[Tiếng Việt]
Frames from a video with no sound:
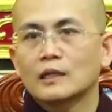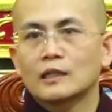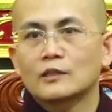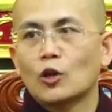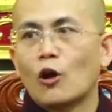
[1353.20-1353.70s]

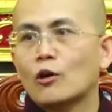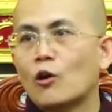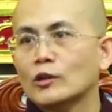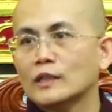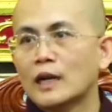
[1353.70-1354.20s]
cho
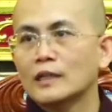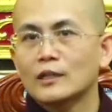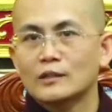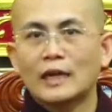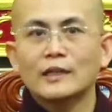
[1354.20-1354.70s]
cốt đấy
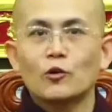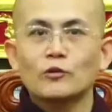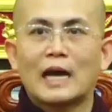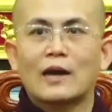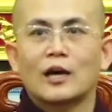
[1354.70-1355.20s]
đấy cũng
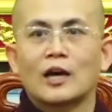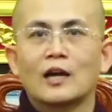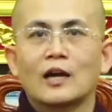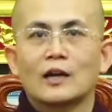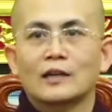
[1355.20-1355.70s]
là
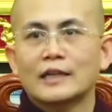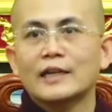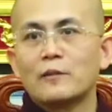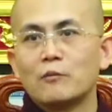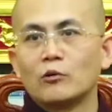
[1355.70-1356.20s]
cái
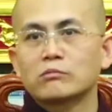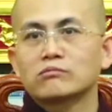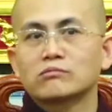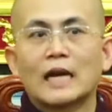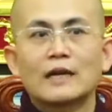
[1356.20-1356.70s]
đề mục
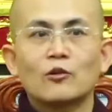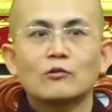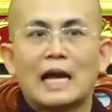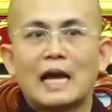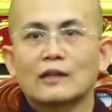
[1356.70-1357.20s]
đấy cũng
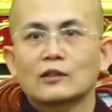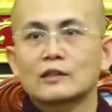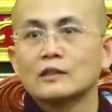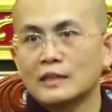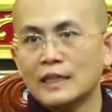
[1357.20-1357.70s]
là
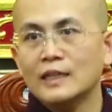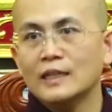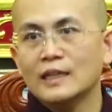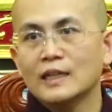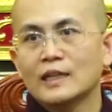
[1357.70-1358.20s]
tử thi
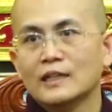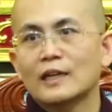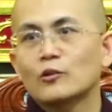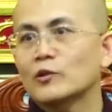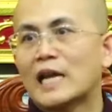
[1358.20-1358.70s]
đấy
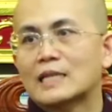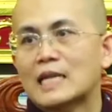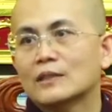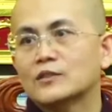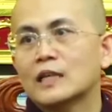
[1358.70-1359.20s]
cũng là
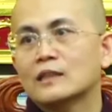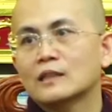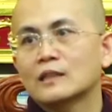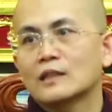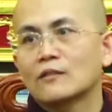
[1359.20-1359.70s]
xác chết
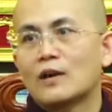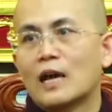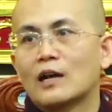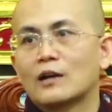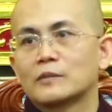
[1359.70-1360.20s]

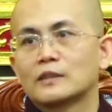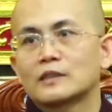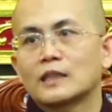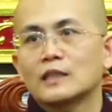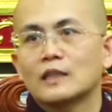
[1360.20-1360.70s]
và mình
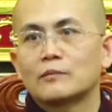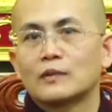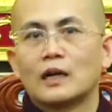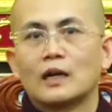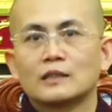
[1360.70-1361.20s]
sẽ niệm
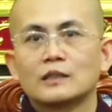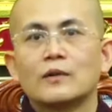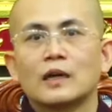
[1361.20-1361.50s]
uh, như vậy